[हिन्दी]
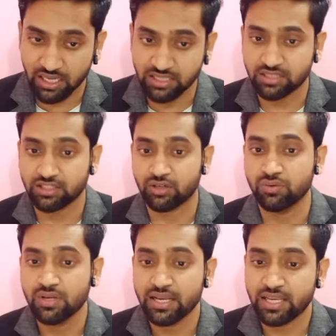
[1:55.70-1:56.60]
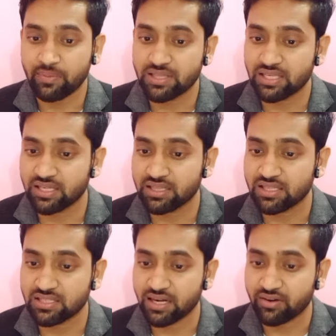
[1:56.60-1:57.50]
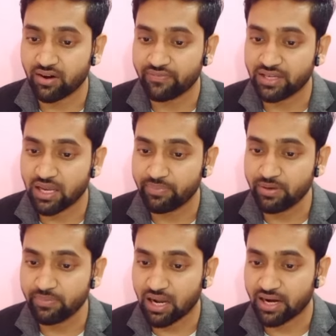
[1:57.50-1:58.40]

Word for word: सकता हूँ कि यहाँ पे देखिए कितने सारे ट्रैफिक यहाँ पे